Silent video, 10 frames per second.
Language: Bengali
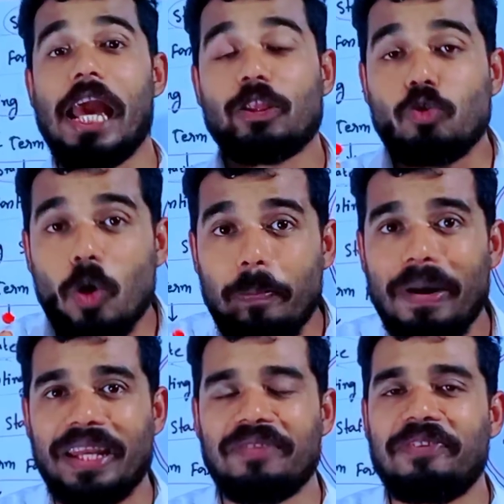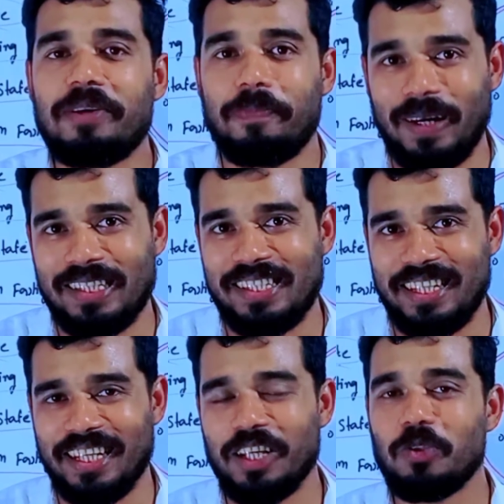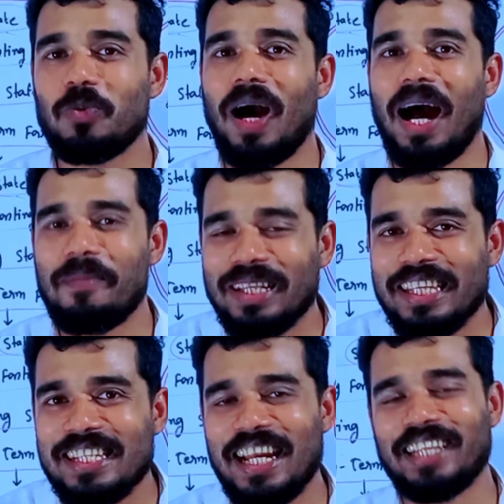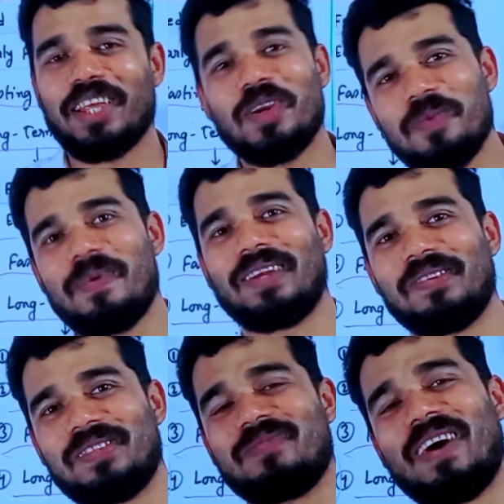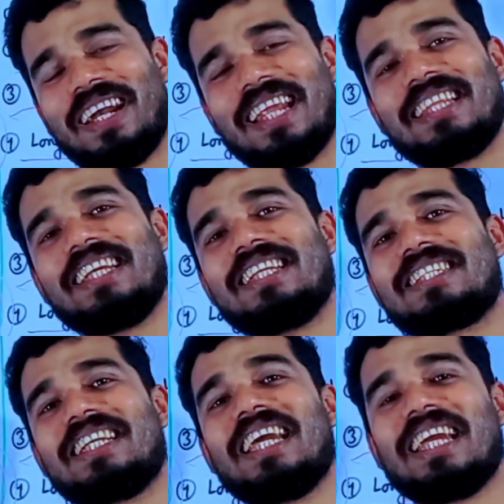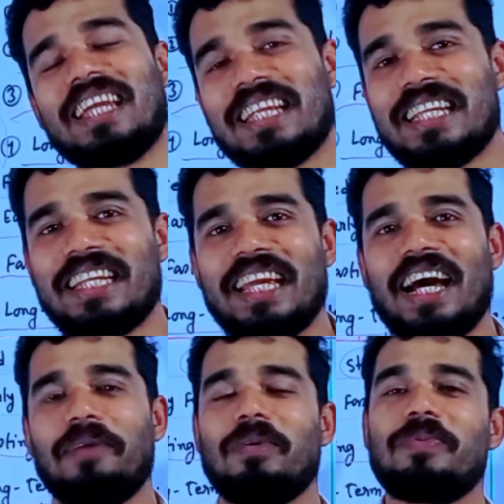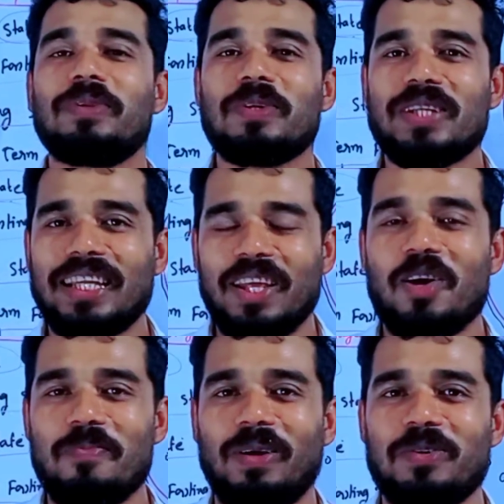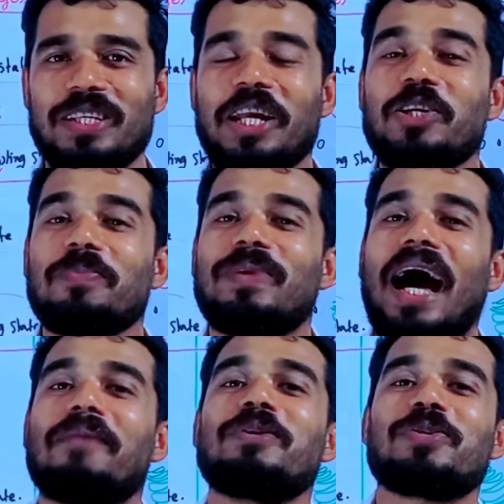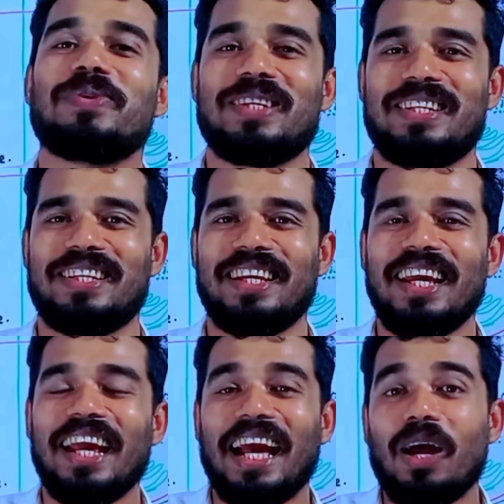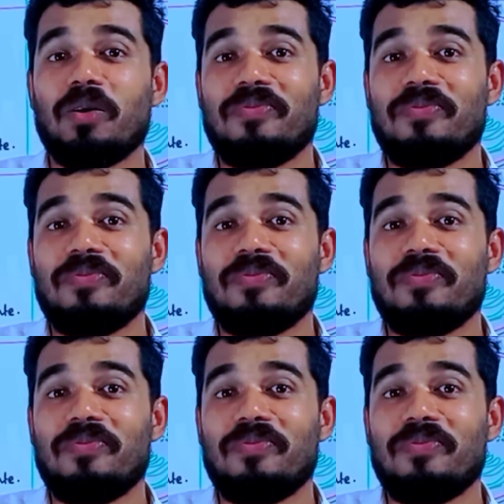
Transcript: এত বেনিফিট পাচ্ছে কিন্তু আমাদের সাধারণ মানুষ বাংলাদেশ ইন্ডিয়া বিভিন্ন সাধারণ মানুষ এইসব নামই শুনেনি কারণ